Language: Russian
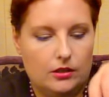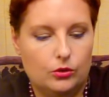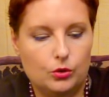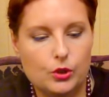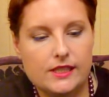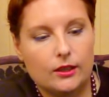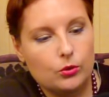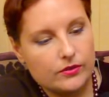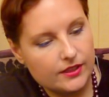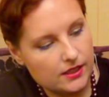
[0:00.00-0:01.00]
Ну, то есть
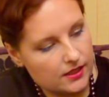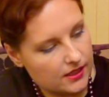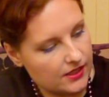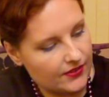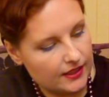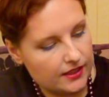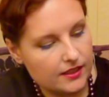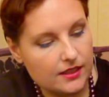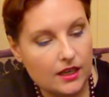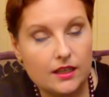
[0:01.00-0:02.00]
такой, видите, цвет
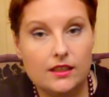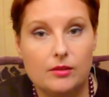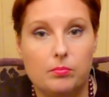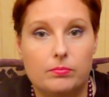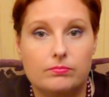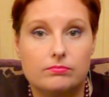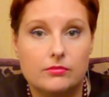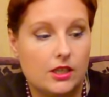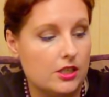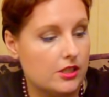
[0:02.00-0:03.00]
нейтральный,
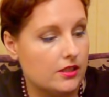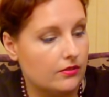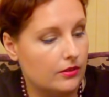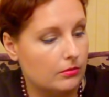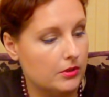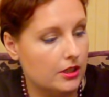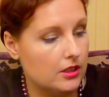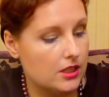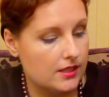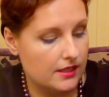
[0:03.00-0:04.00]
качество, мне
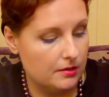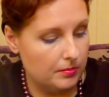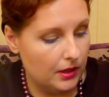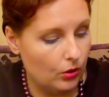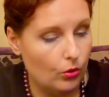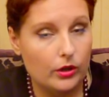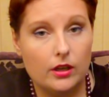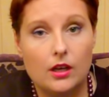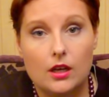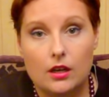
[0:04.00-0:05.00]
кажется,
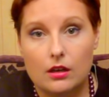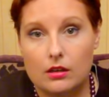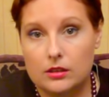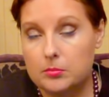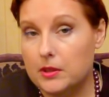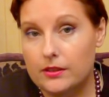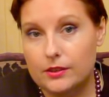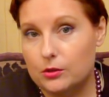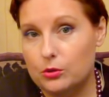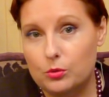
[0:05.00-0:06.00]
неплохое. А
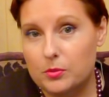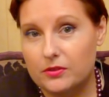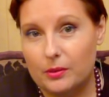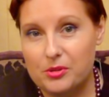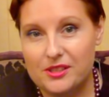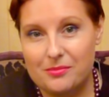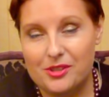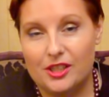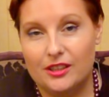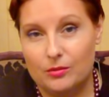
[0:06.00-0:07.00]
наполовину хлопок вообще
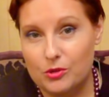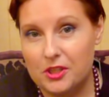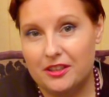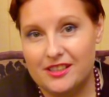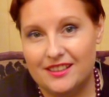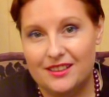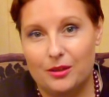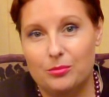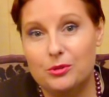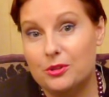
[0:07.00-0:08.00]
замечательно. Можно ходить на
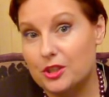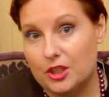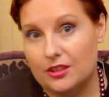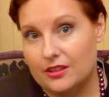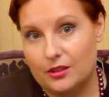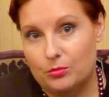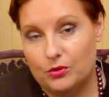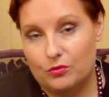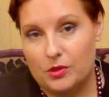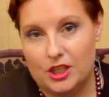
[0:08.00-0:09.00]
работу и жарко не
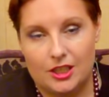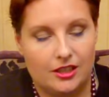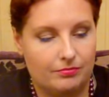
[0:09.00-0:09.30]
будет в машине.